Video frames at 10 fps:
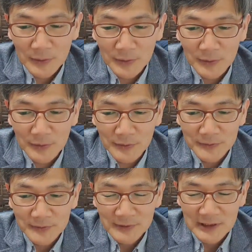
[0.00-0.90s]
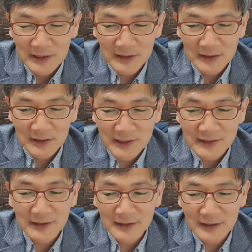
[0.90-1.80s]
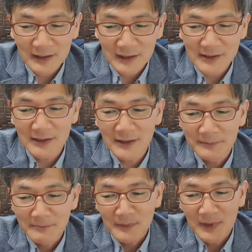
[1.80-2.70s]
또 이 제자들이 같이